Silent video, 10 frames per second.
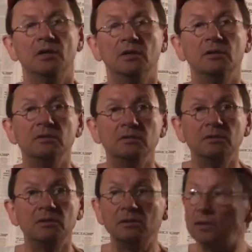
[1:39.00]
euh,
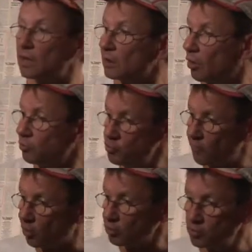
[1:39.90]
euh, en
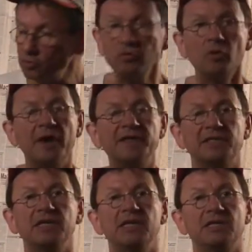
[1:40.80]
buvant du, du
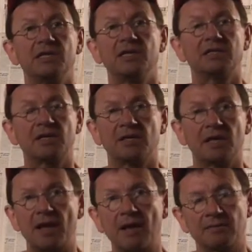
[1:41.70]

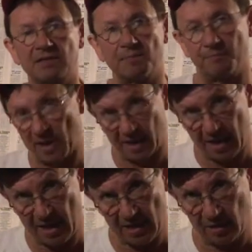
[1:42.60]
c'est
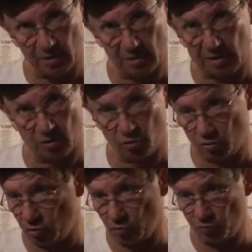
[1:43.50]
pareil que si tu
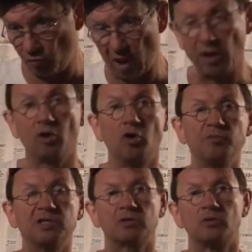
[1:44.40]
te bourres la gueule au
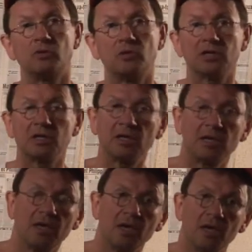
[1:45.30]
bistrot
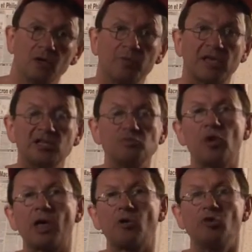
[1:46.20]
et, le mec qui se
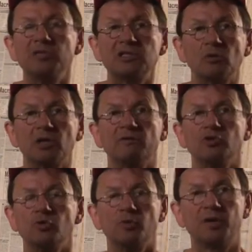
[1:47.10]
bourre la gueule au bistrot qui va
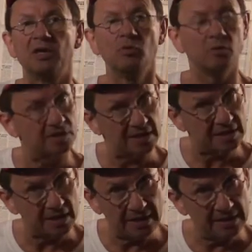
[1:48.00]
jouer au PMU, c'est
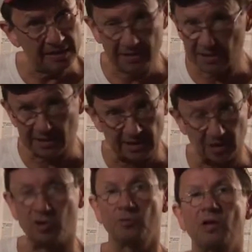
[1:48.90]

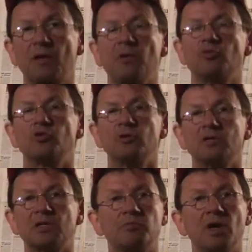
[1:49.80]
exactement la même
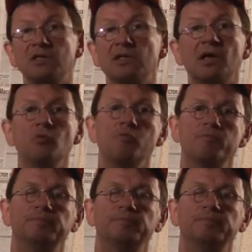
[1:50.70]
chose et, c'est un